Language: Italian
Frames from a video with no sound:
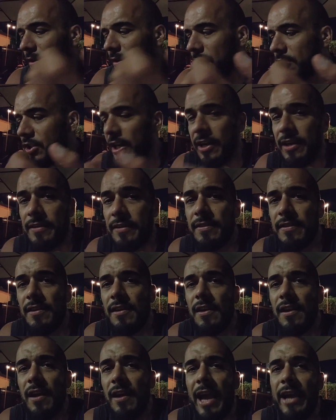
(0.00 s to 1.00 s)
Cioè,
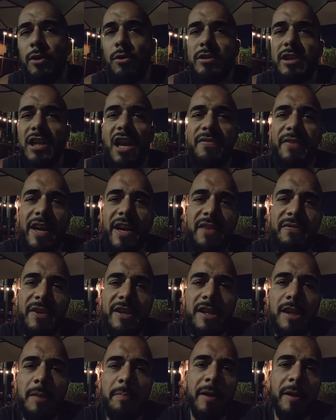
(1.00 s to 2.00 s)
è inutile fare i
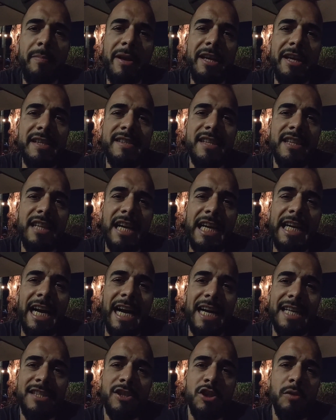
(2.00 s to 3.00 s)
finti perbenisti del
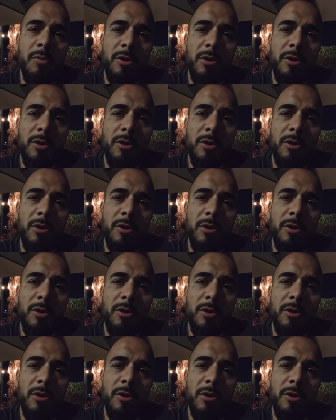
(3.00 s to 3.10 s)
cazzo,